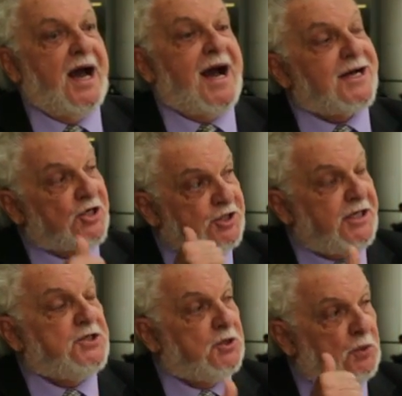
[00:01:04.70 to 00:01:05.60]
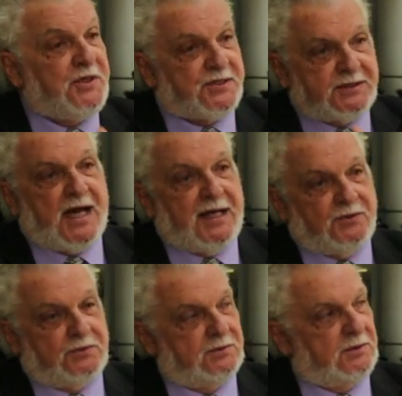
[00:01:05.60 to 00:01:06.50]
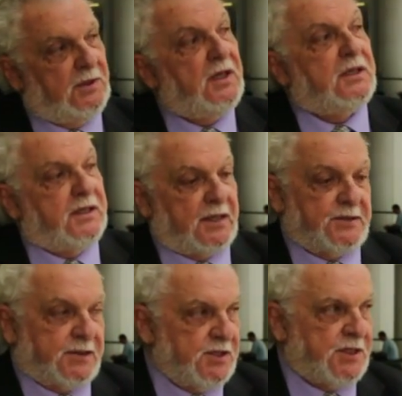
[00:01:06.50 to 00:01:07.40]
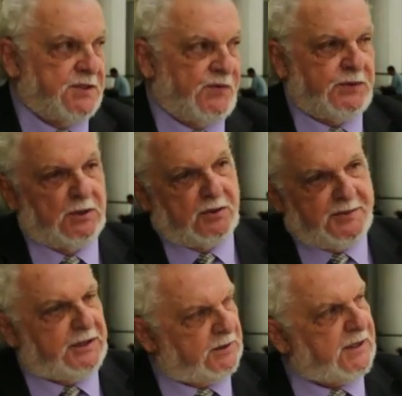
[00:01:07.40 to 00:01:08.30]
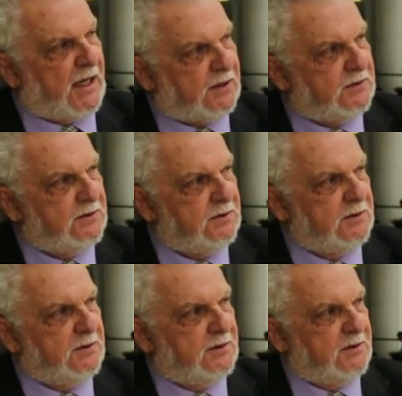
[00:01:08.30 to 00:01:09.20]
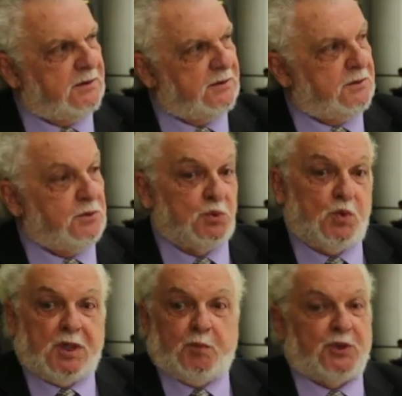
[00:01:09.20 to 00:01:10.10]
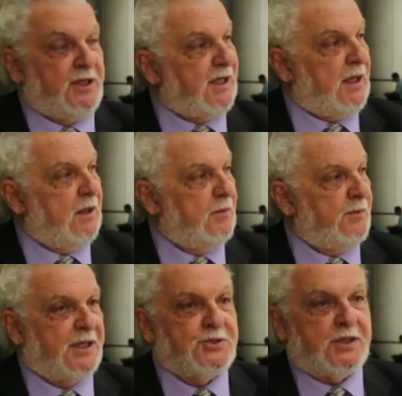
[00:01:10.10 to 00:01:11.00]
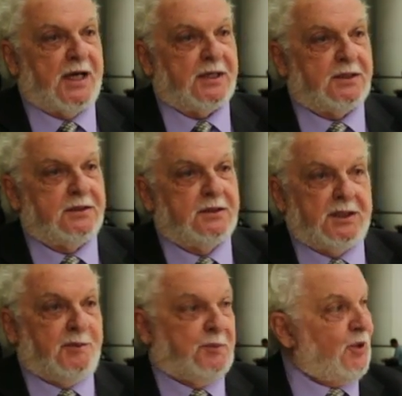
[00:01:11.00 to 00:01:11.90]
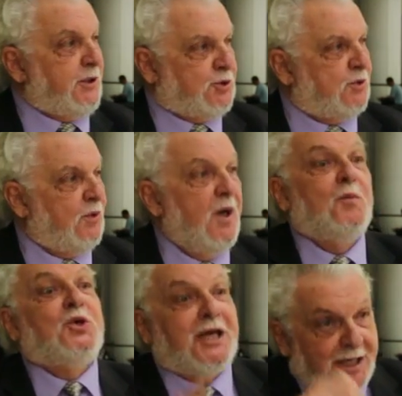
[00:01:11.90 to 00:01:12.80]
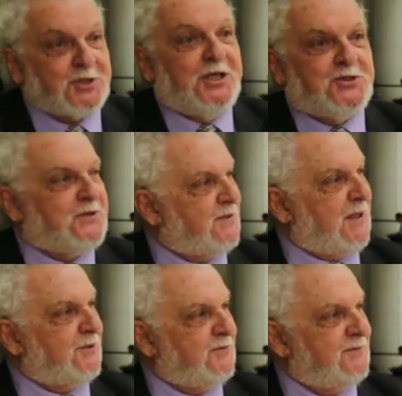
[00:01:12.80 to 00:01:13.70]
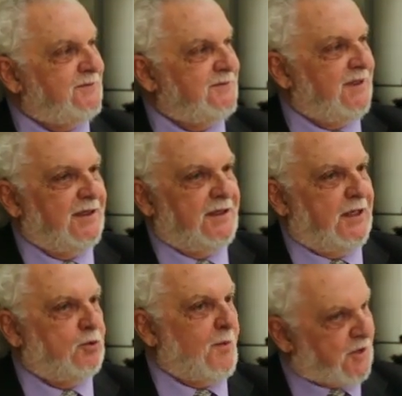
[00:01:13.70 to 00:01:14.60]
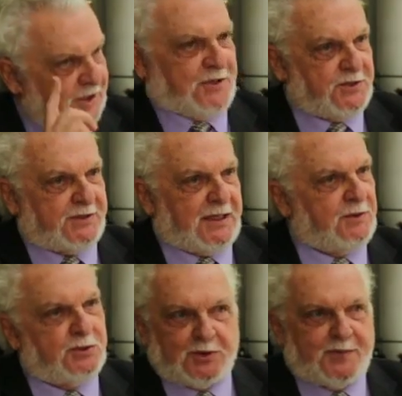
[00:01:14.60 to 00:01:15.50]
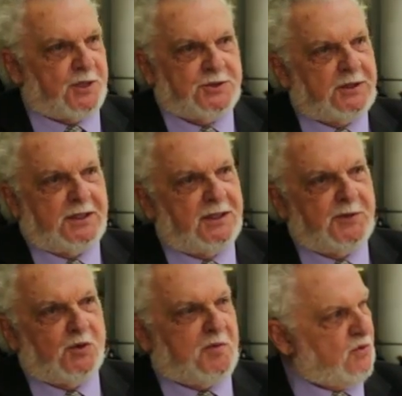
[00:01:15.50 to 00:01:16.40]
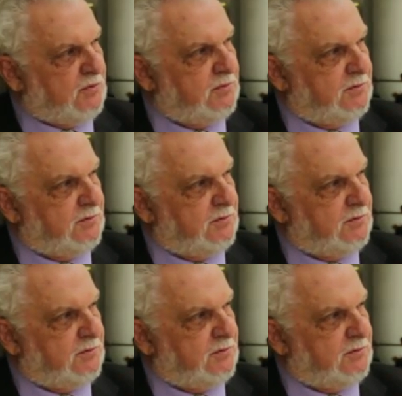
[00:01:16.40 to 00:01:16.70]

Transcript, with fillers: Agente do Estado, quer seja civil ou militar, nunca poderá praticar crime político, porque ele é agente de Estado. E como agente de Estado, ele só pratica crime comum.